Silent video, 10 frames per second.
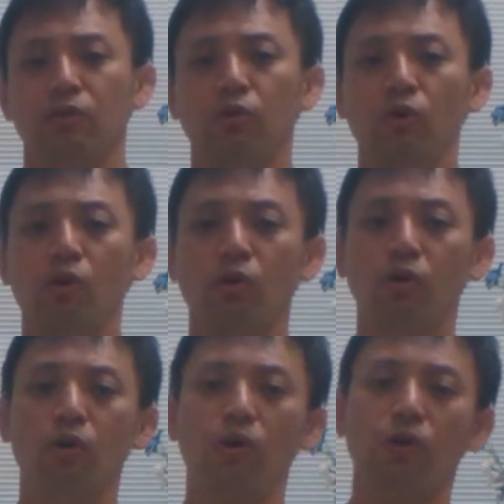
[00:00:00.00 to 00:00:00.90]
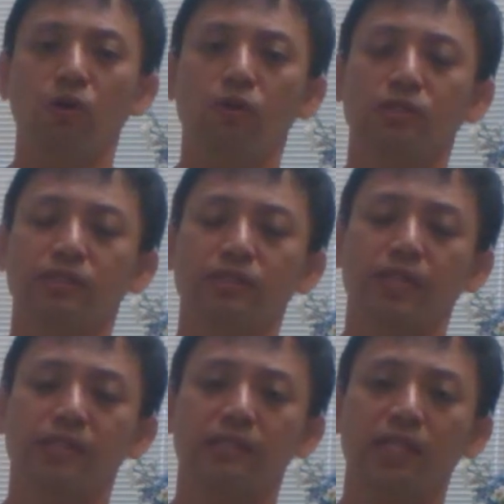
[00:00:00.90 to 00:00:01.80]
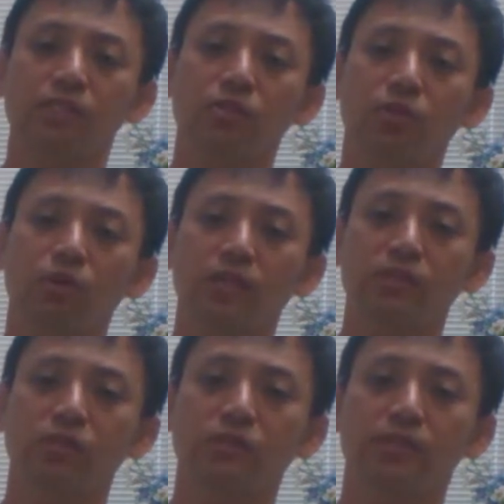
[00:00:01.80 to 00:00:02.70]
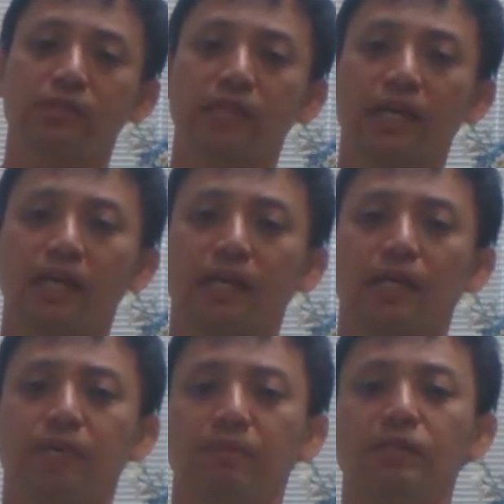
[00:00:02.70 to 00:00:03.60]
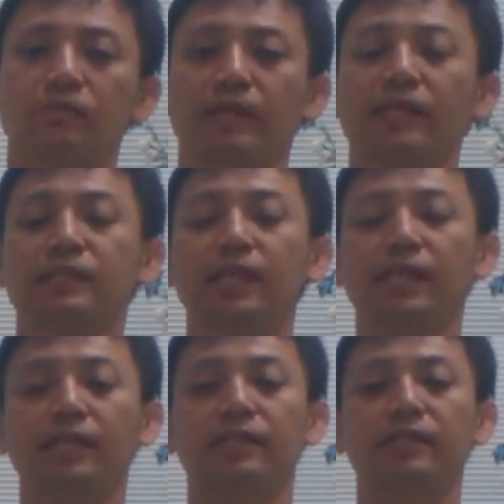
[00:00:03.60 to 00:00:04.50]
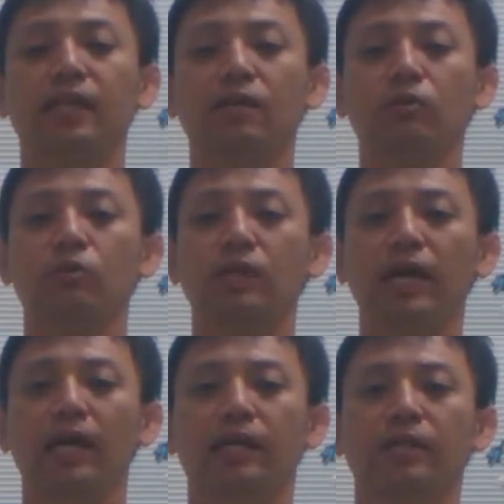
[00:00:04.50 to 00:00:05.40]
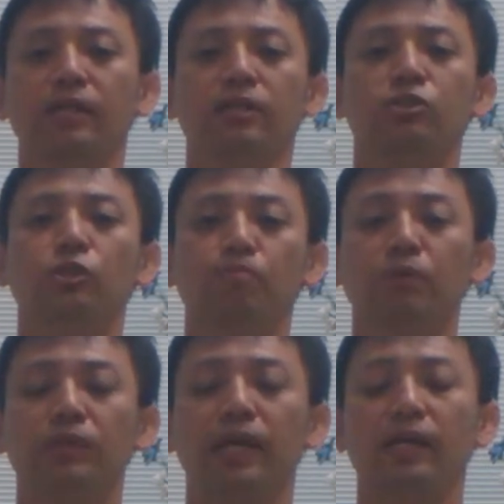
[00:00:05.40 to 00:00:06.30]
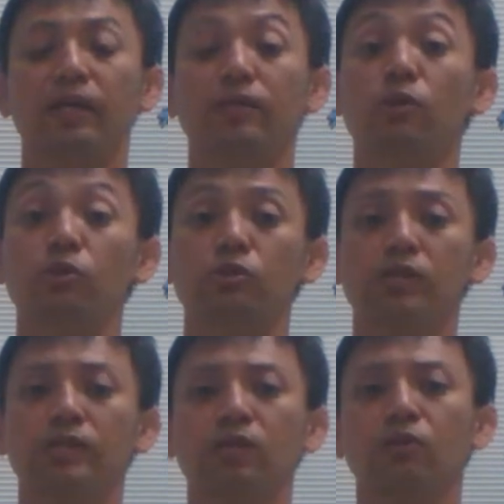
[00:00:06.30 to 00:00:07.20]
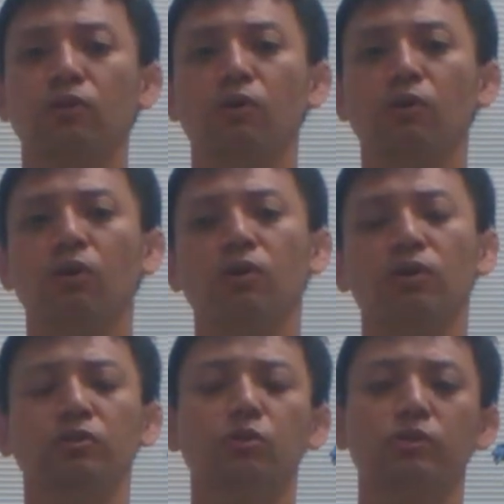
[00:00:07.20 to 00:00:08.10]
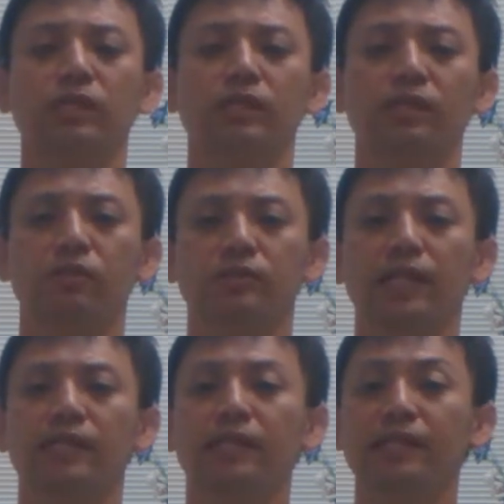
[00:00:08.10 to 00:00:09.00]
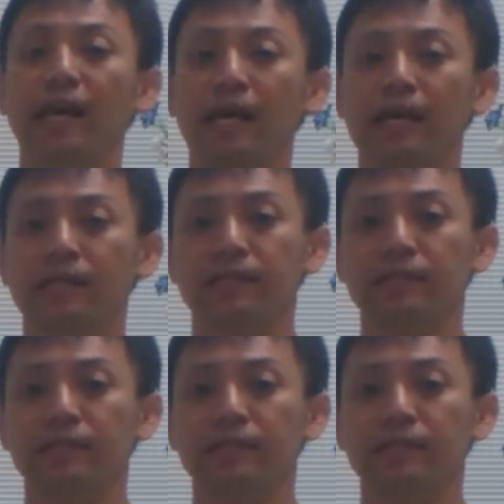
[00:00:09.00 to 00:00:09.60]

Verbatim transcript: この本を写真と同じようにですねまず真似してやっていただくことで10分で腰痛肩こりを調整できる最適な